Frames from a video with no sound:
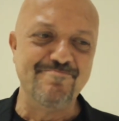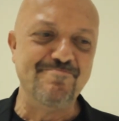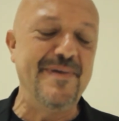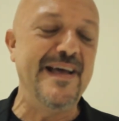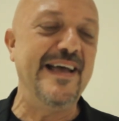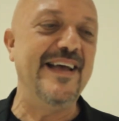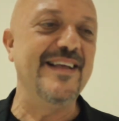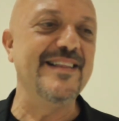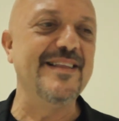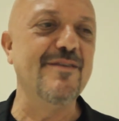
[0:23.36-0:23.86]

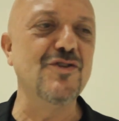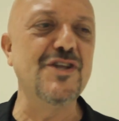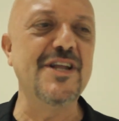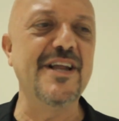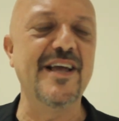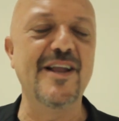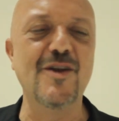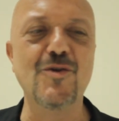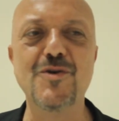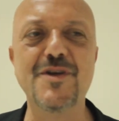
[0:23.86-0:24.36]
Beh, devo dire
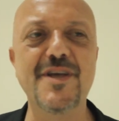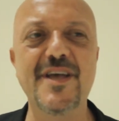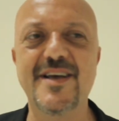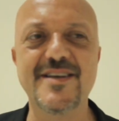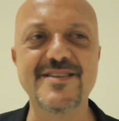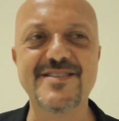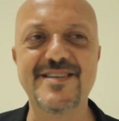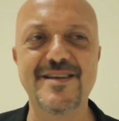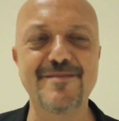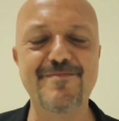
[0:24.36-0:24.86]
che lui è
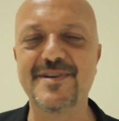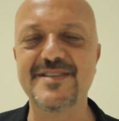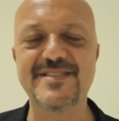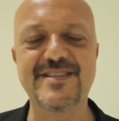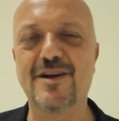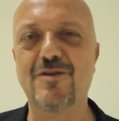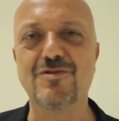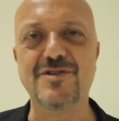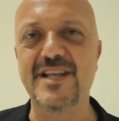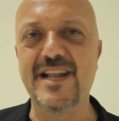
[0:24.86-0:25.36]
sempre
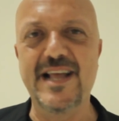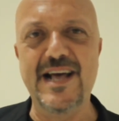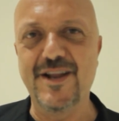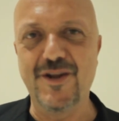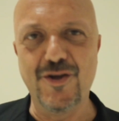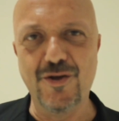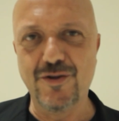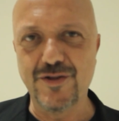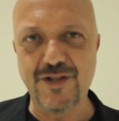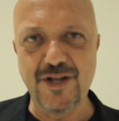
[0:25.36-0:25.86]

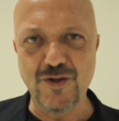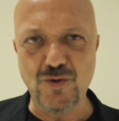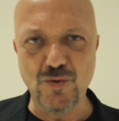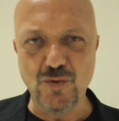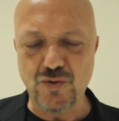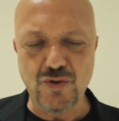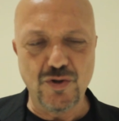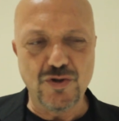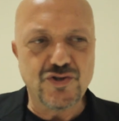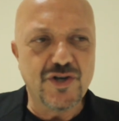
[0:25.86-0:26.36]
straordinario
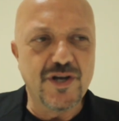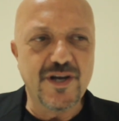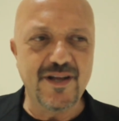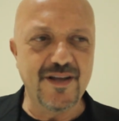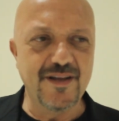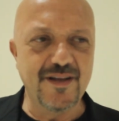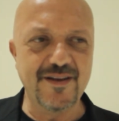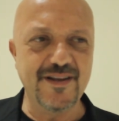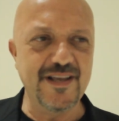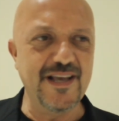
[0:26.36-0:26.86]
oltretutto, cioè
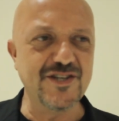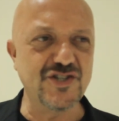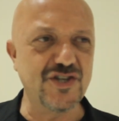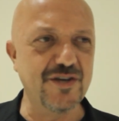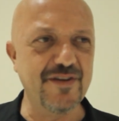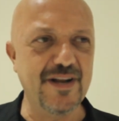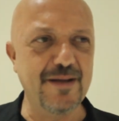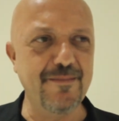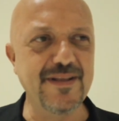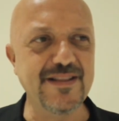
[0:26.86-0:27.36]
riesce
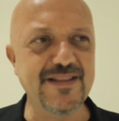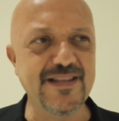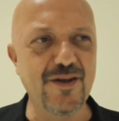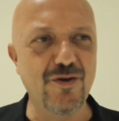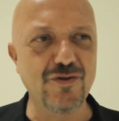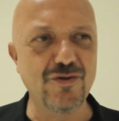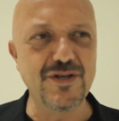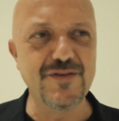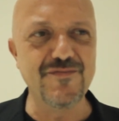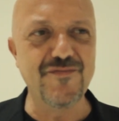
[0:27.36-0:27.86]
veramente
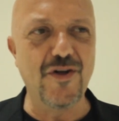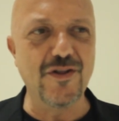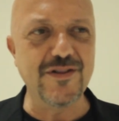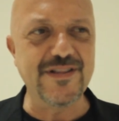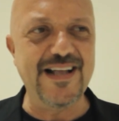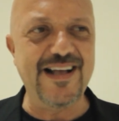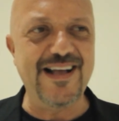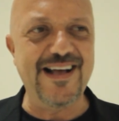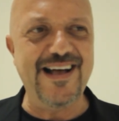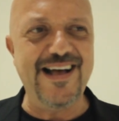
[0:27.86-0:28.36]
ogni
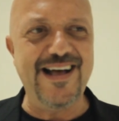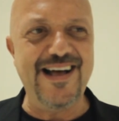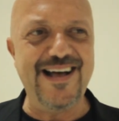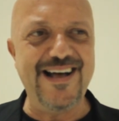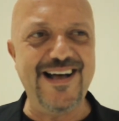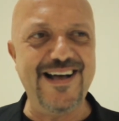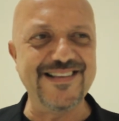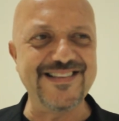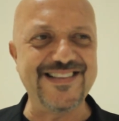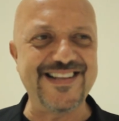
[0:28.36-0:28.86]
volta
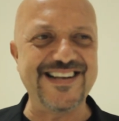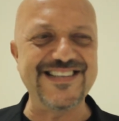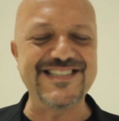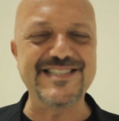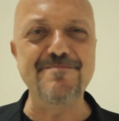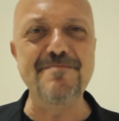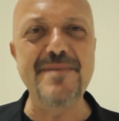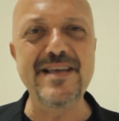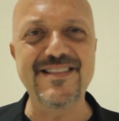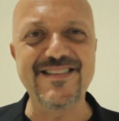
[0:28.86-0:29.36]
a
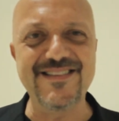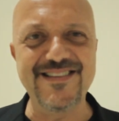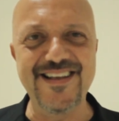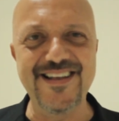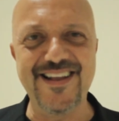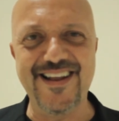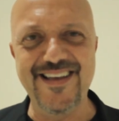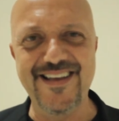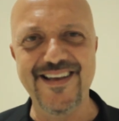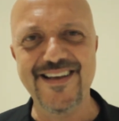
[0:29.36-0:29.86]

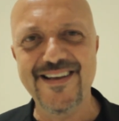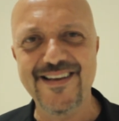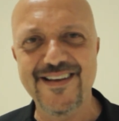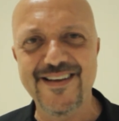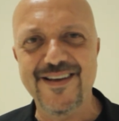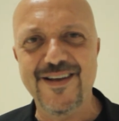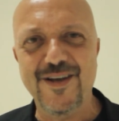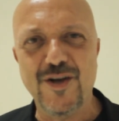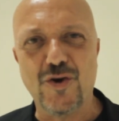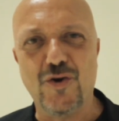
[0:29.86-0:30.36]
trasmettere
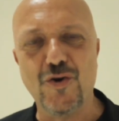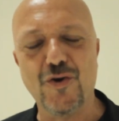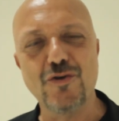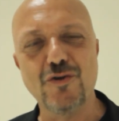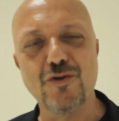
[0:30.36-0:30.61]
con